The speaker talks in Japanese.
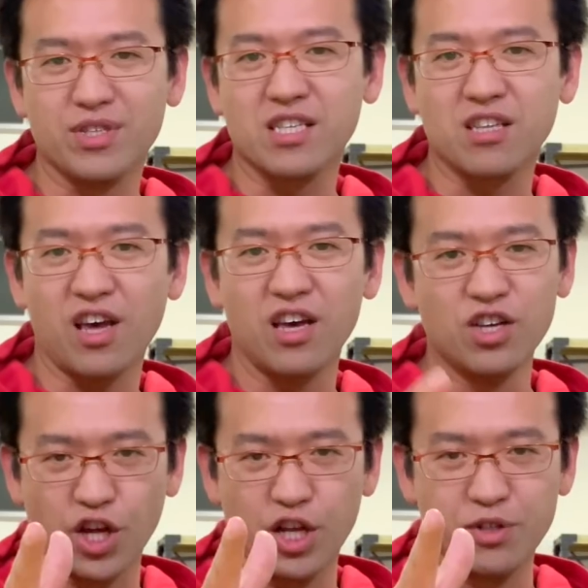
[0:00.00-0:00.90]
させて
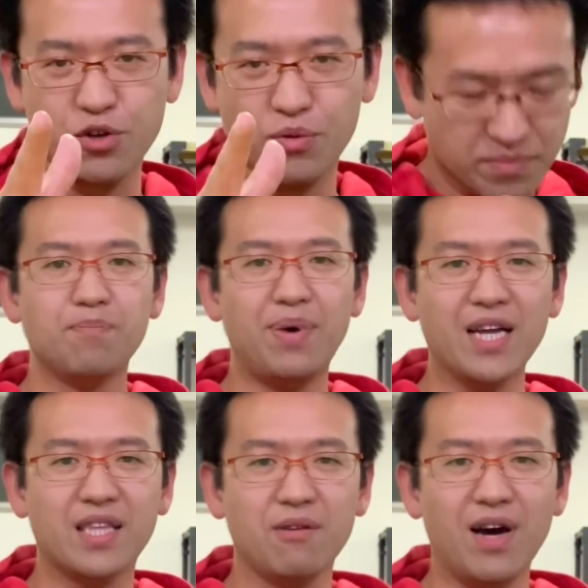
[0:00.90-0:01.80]
いただきましょう。
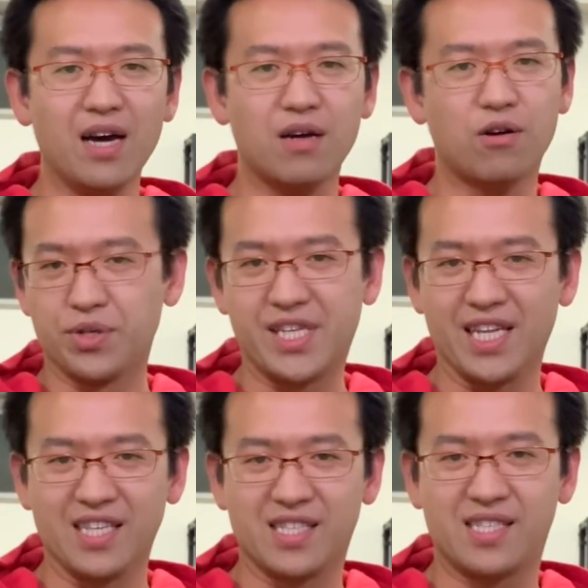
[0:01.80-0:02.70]
パーティーはこち
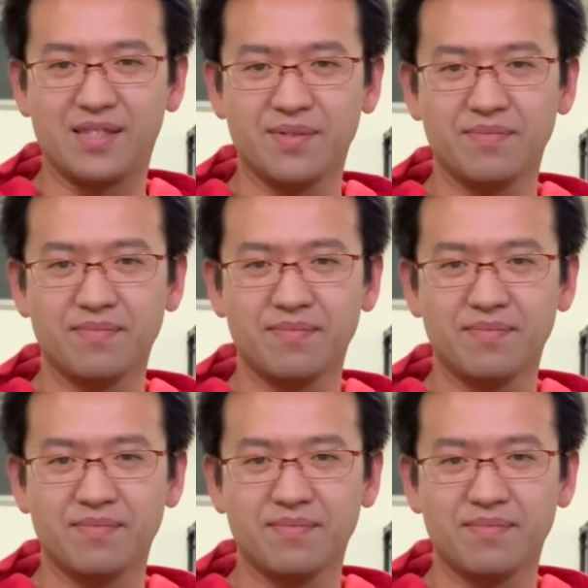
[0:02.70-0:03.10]
らです。